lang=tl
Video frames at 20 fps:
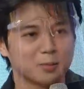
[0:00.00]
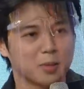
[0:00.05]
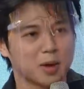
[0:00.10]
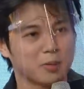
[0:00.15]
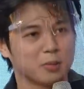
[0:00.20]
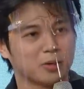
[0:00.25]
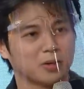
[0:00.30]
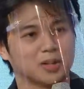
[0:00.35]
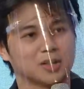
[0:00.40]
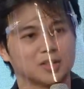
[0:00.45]

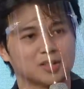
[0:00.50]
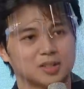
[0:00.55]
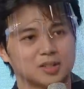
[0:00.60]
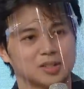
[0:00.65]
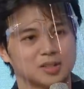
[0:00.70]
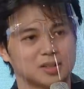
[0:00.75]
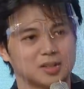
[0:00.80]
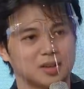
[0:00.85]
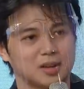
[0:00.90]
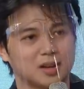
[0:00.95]

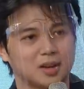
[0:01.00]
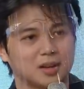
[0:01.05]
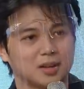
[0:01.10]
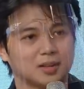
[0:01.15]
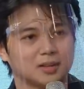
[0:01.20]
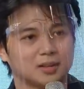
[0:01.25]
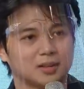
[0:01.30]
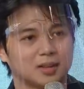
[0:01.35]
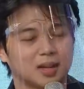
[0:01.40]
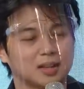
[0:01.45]
memories
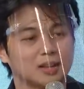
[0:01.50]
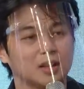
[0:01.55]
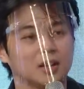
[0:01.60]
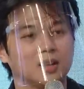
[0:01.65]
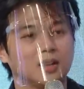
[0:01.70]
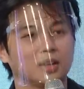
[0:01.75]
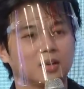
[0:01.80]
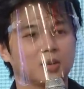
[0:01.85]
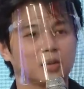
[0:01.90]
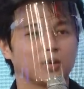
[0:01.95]
at
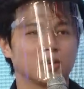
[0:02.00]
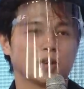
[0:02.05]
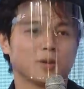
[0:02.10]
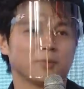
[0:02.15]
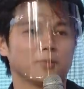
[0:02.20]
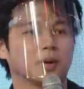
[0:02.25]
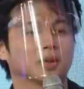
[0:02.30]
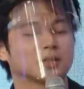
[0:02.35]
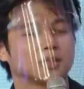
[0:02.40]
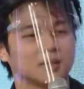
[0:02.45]
dadalhin ko yung
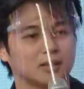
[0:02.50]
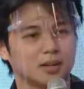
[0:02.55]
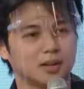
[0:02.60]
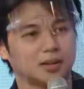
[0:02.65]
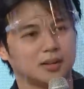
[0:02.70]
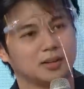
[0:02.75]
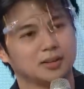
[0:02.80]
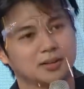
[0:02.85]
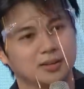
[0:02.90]
kampagtanda.